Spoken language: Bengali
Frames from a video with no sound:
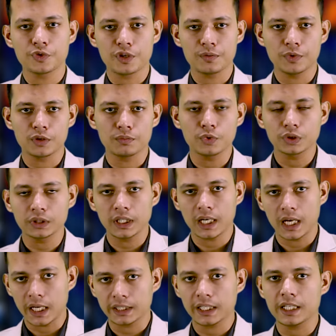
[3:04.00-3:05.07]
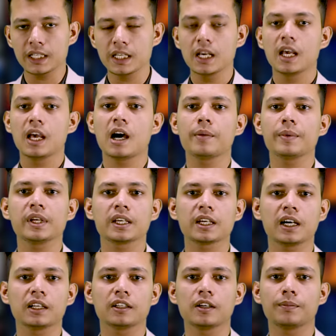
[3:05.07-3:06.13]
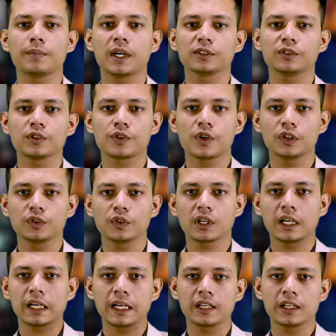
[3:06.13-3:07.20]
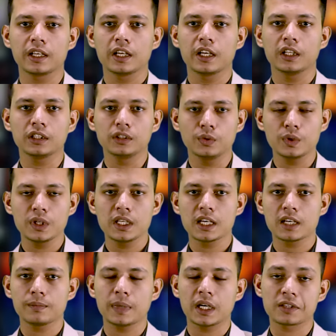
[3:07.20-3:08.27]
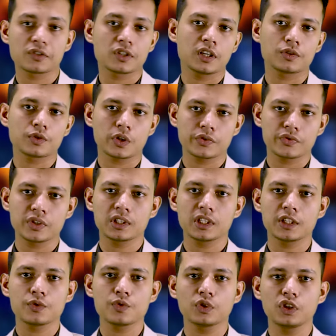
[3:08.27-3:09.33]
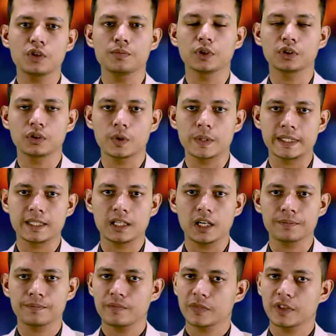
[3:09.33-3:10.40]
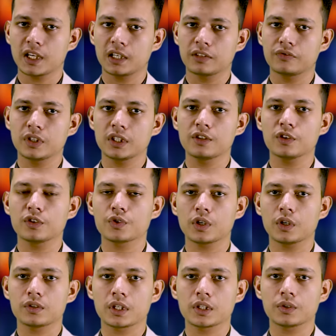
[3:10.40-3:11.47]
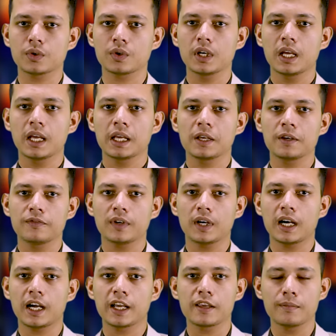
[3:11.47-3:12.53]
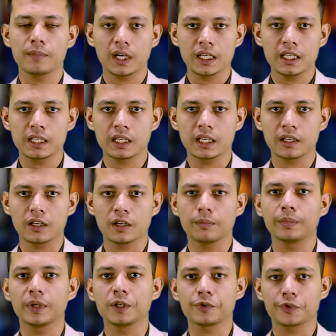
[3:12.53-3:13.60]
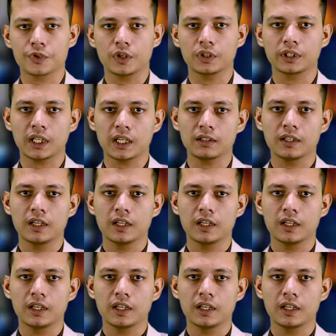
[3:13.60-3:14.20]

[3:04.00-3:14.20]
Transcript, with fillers: দুটি মন মুক্তির আগেই আমিন খান বাদল খন্দকারের দুনিয়ার বাদশাহ চলচ্চিত্রে চুক্তিবদ্ধ হয়েছিলেন তার তৃতীয় চলচ্চিত্র এফ আই মানিকের বীর সন্তান